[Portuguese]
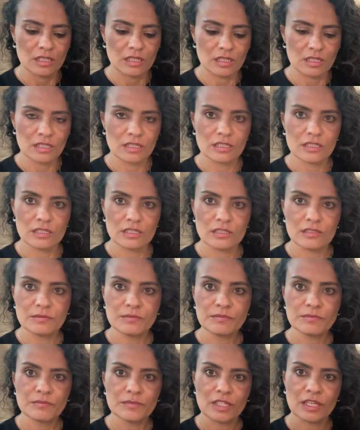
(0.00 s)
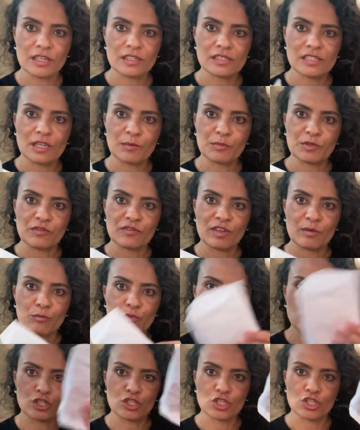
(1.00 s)
e, né, sempre vem
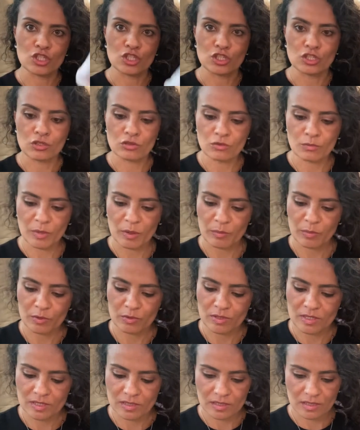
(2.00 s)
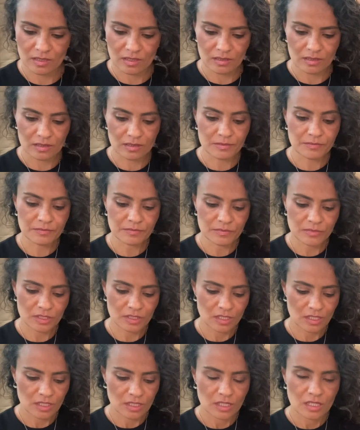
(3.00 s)
bonitinho, papel de seda.
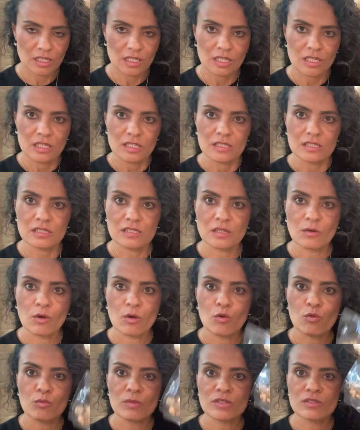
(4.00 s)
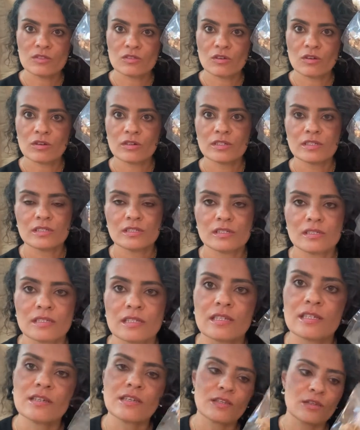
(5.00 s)
São algumas joias,
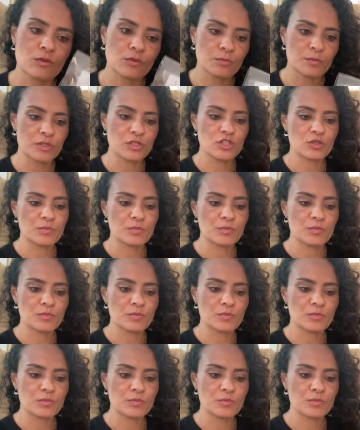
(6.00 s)
né? Eu pedi